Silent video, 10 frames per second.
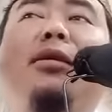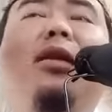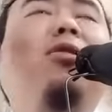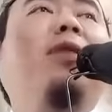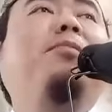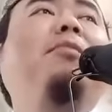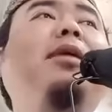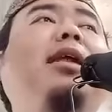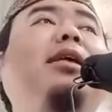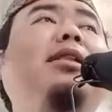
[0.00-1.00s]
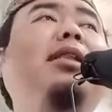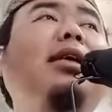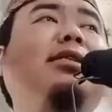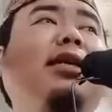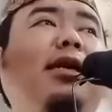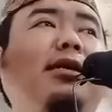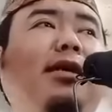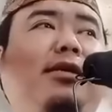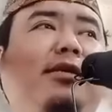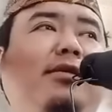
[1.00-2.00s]
Lalu apa bedanya tiga
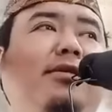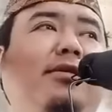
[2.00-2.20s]
cahaya ini?